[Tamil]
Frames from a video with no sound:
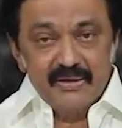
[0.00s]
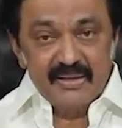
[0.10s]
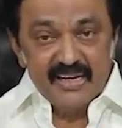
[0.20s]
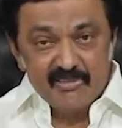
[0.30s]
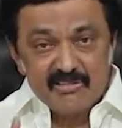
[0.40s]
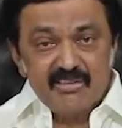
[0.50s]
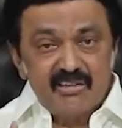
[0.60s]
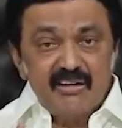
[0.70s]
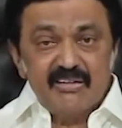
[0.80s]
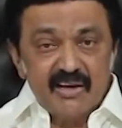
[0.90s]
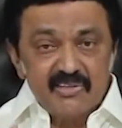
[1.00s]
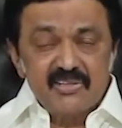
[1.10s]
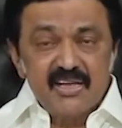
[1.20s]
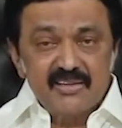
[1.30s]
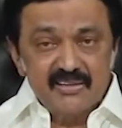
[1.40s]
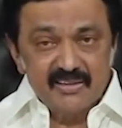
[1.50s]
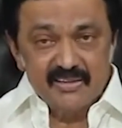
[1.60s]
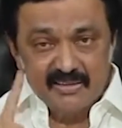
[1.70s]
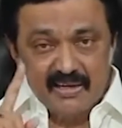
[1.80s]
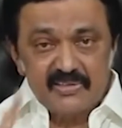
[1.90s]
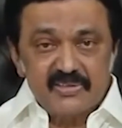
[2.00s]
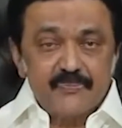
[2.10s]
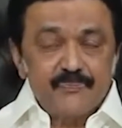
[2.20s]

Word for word: நிறைவேற்றி காட்டிய அரசு தான் இந்த அரசு